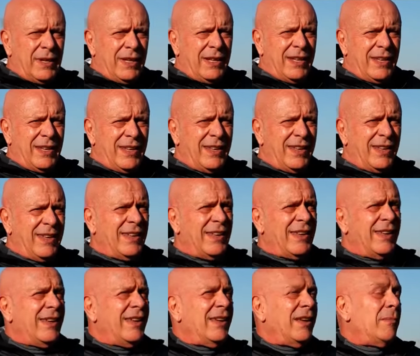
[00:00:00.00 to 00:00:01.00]

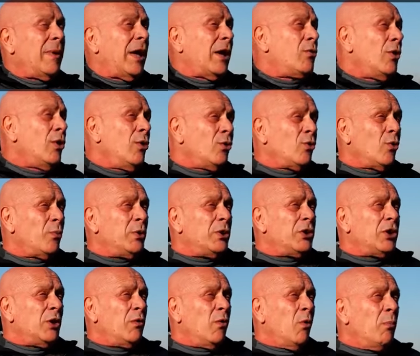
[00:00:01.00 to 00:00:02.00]
Eh, beh, quello è un
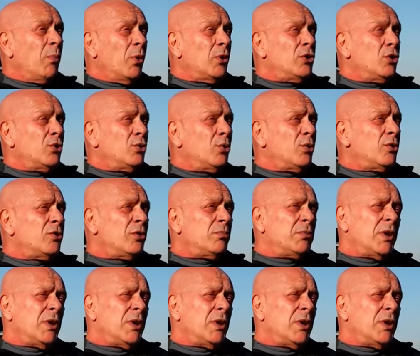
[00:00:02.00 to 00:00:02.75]
obiettivo un po' di tutti,